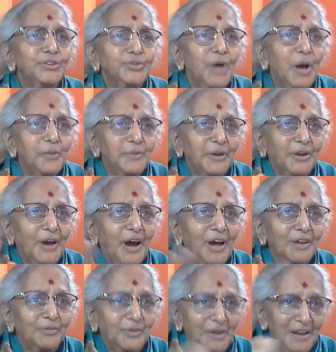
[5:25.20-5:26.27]
స్వామి
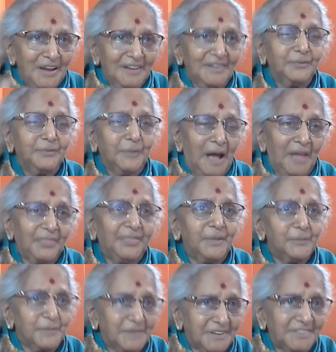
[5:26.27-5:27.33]
కారు
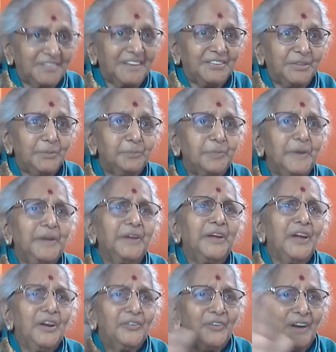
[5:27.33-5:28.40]
అద్దం కిందికి దింపి
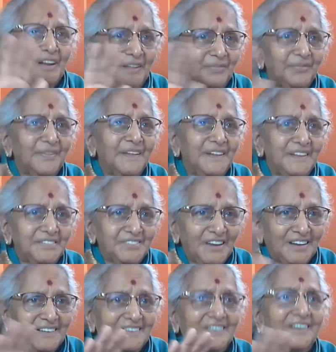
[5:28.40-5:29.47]
వాళ్ళందరినీ
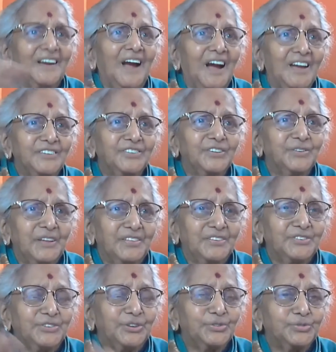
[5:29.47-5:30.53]
చక్కగా
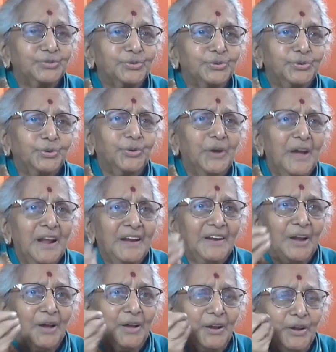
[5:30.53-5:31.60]
ఆశీర్వాదం చేసుకుంటూ
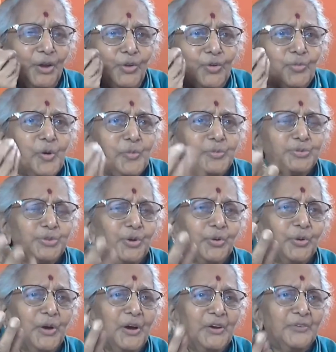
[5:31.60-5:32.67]
నగుమోముతో
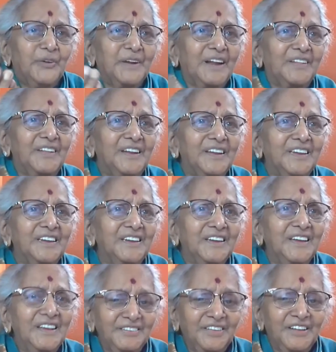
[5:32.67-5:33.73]
వారందరికీ
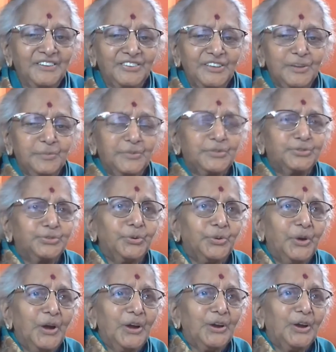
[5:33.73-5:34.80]
దర్శనమిస్తూ
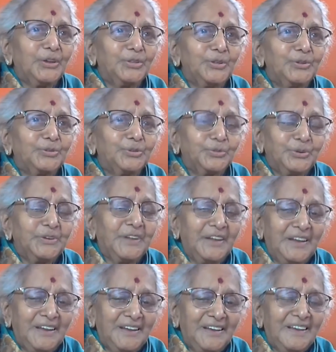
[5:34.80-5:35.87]
కదులుతూ ఉంటే